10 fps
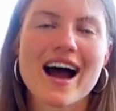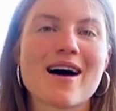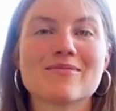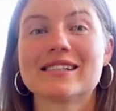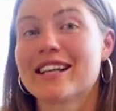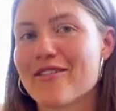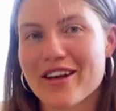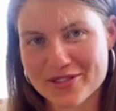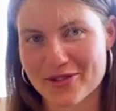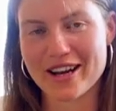haben sehr
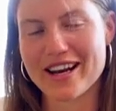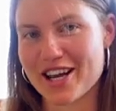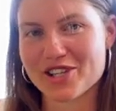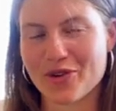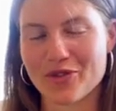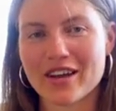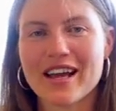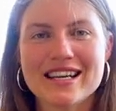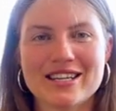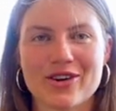wertvolle Nährstoffe.
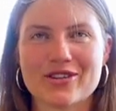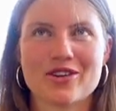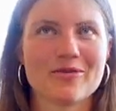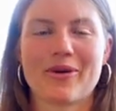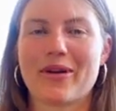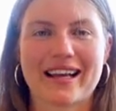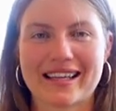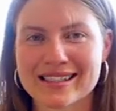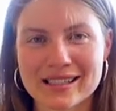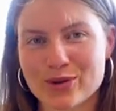Die könnt ihr über euren
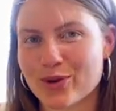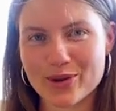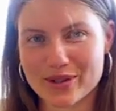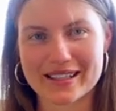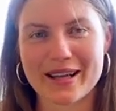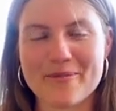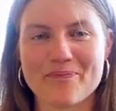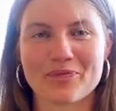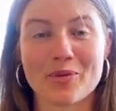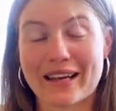ganzen Zyklus,
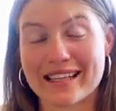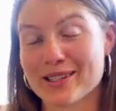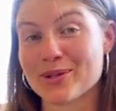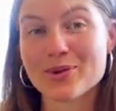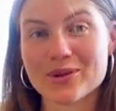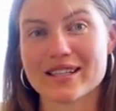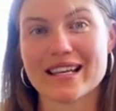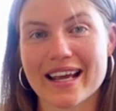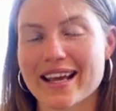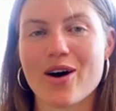ähm, über die ganze
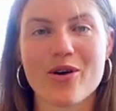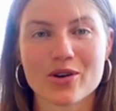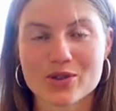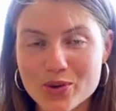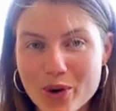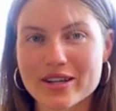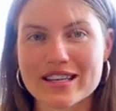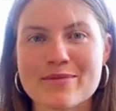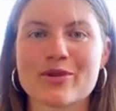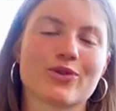Zykluslänge auch zu euch
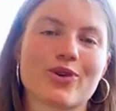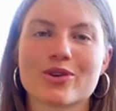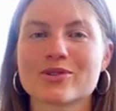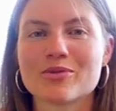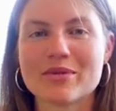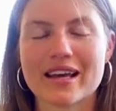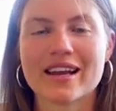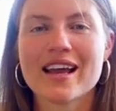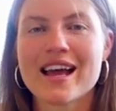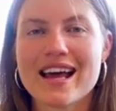nehmen und konsumieren.
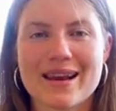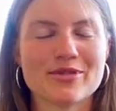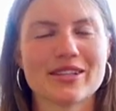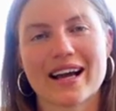Da müsst ihr